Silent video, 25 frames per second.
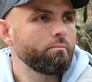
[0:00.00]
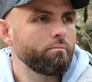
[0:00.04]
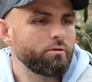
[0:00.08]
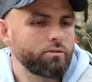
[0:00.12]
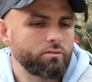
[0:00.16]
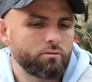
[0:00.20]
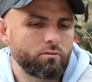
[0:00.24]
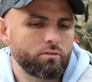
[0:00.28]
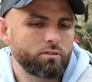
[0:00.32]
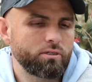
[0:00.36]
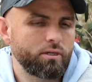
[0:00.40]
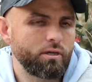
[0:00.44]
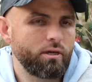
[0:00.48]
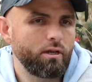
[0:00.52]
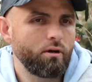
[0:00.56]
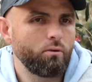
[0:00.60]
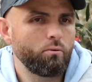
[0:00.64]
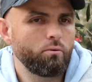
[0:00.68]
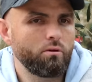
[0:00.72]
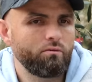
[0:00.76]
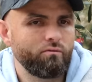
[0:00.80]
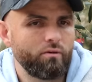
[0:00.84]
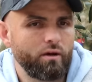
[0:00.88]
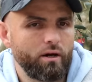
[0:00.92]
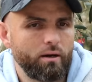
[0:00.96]
parce que c'est là
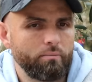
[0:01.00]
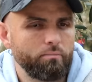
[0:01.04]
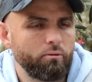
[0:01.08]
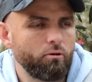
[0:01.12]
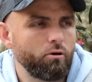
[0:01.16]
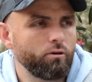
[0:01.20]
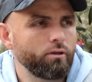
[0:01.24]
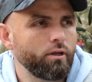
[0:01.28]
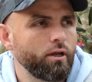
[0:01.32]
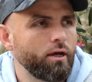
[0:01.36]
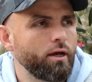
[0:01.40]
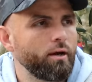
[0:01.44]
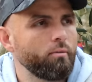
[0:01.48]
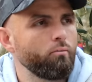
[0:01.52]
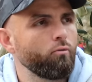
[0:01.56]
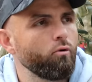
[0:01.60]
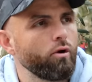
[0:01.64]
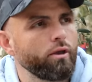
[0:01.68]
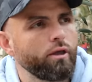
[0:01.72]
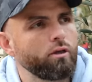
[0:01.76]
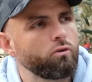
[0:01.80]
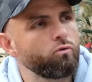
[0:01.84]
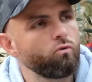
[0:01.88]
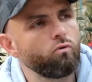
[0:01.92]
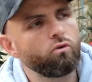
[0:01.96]
où il va apprendre à
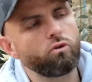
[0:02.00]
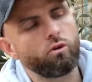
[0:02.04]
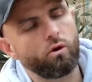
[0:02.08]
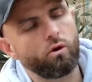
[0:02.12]
aboyer tout le